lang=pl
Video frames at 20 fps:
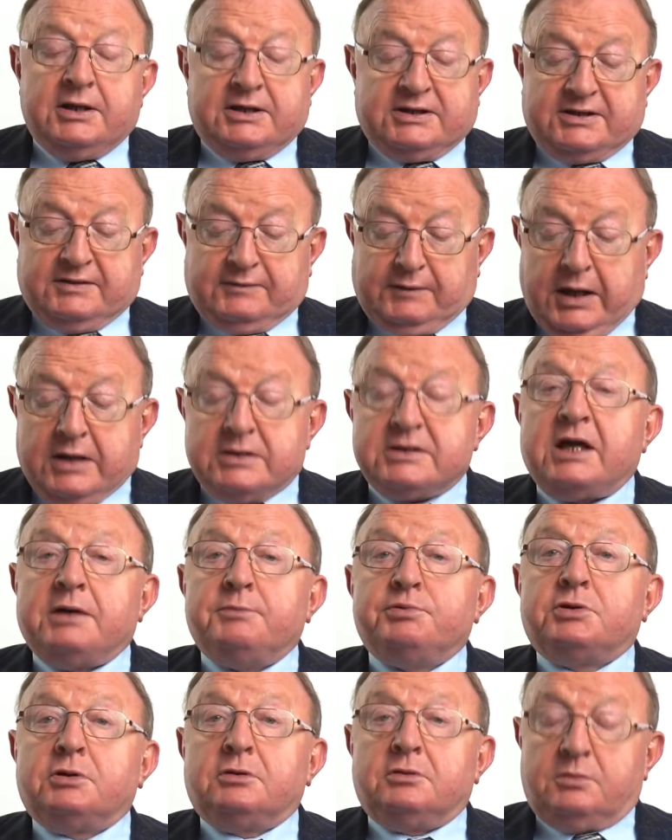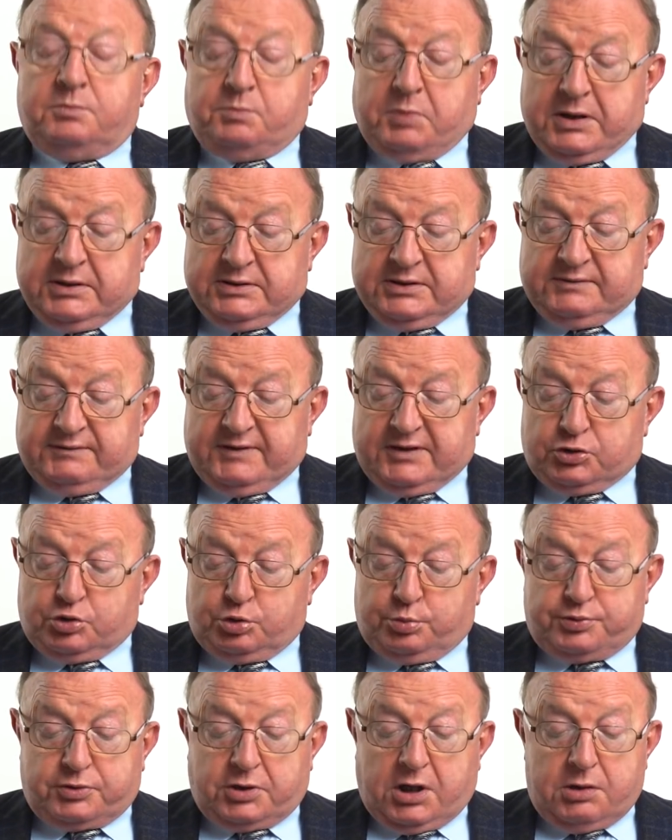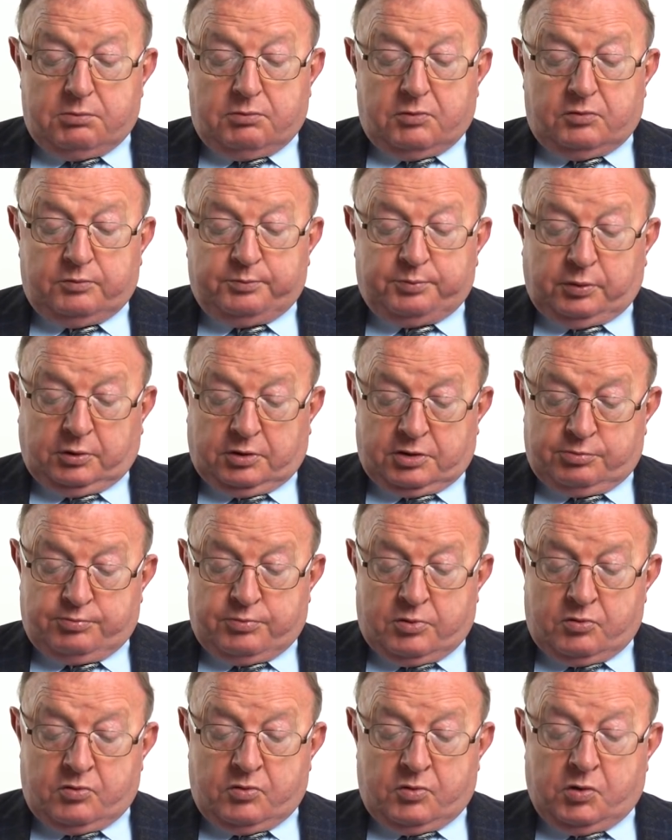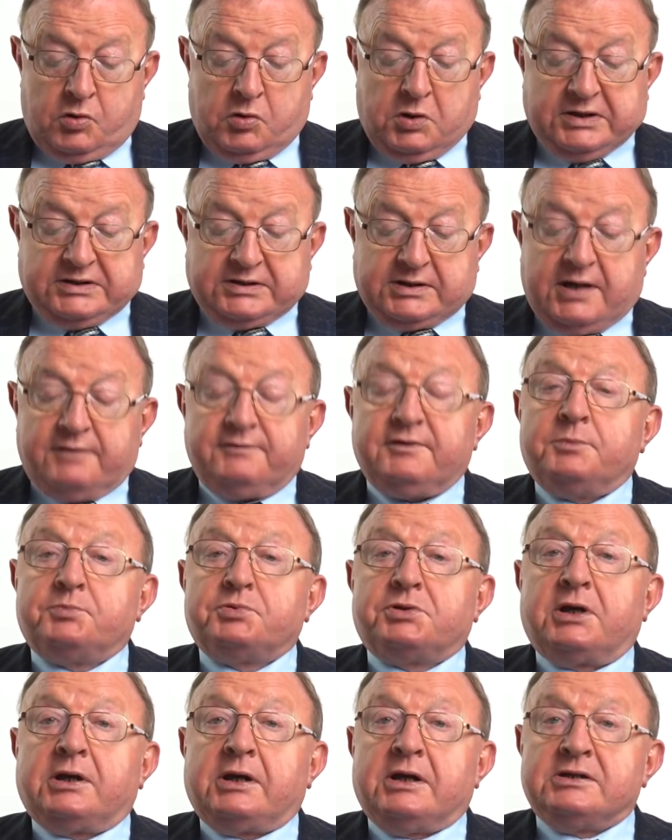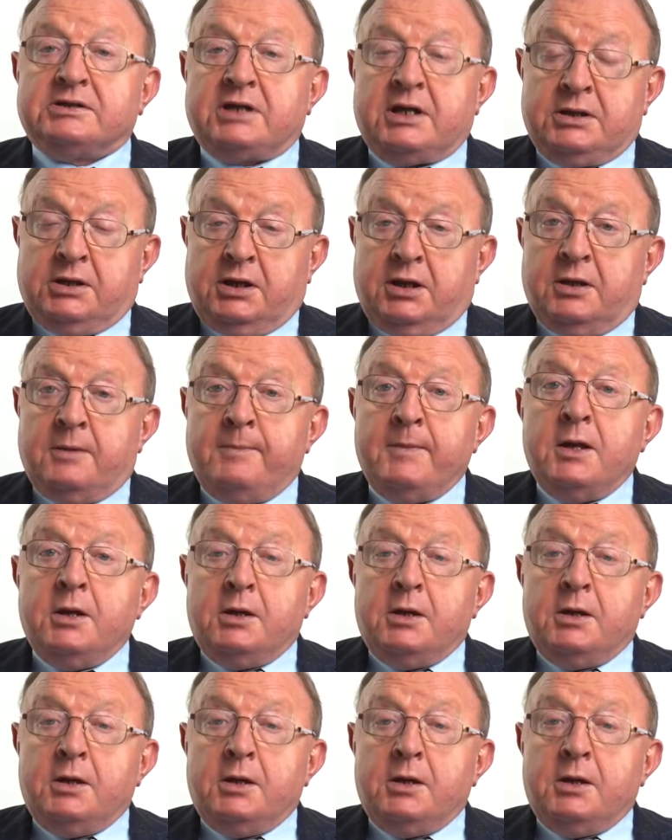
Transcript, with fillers: zwracam się do Państwa z uprzejmą prośbą o łaskawe przekazanie